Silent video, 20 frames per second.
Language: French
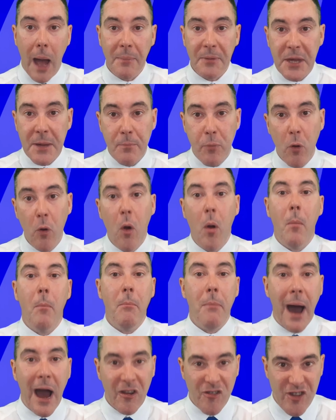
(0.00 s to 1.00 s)
un petit peu
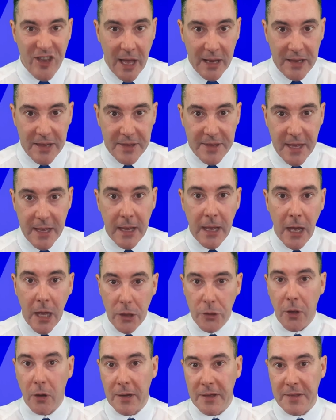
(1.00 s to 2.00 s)
marginalisées
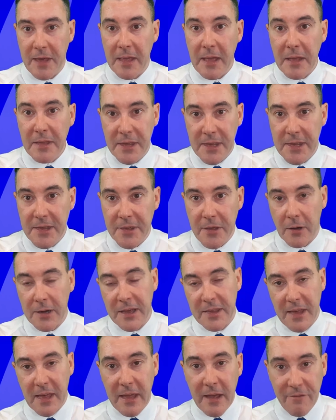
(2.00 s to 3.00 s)
dans les années 10,
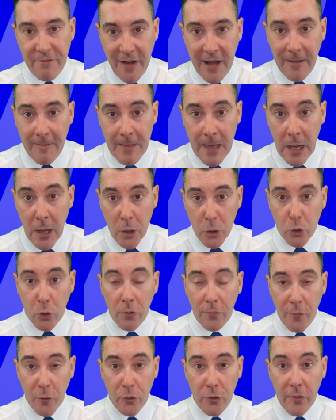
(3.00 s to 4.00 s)
dans les années 20,
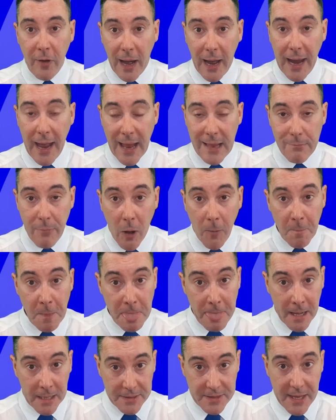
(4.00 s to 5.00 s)
sont devenues
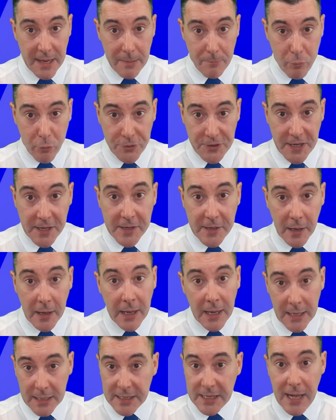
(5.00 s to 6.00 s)
réellement des boutiques
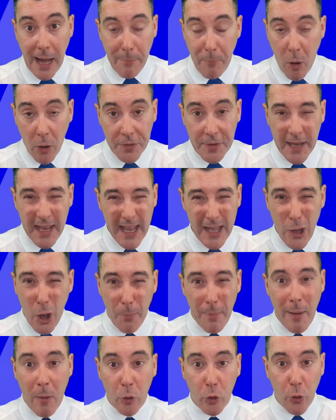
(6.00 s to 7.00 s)
qui apportaient
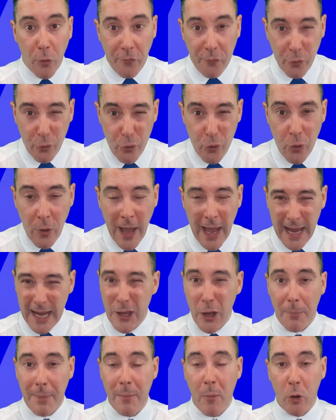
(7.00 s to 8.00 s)
énormément de flux,
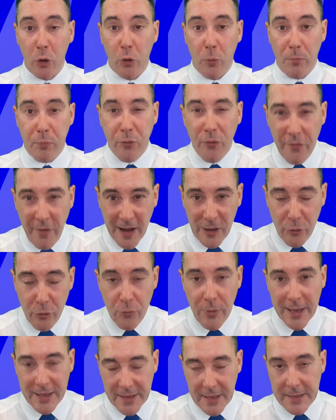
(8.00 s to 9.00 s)
énormément de
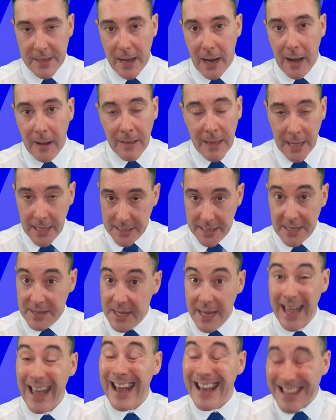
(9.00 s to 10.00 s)
plus-value, etc., qui
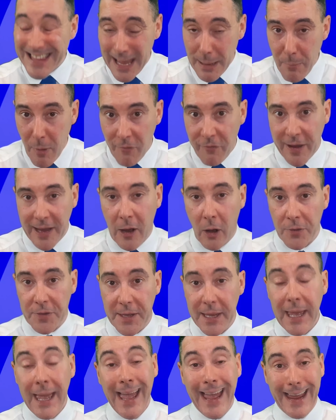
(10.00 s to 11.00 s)
étaient extrêmement
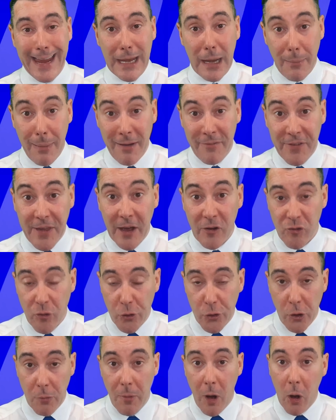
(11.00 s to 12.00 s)
fréquentées, et la mafia,
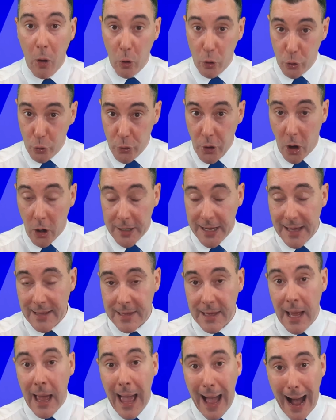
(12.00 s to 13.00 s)
justement, euh,
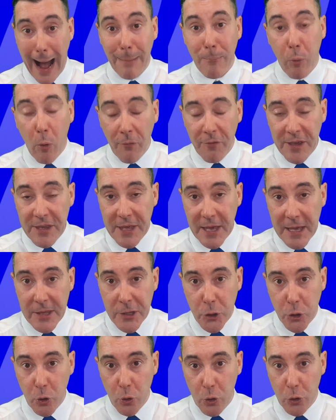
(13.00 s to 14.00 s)
new-yorkaise, a profité
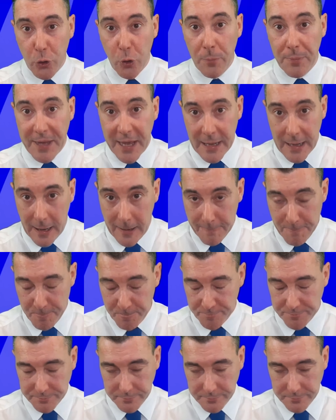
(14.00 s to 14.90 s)
de ce biais-là.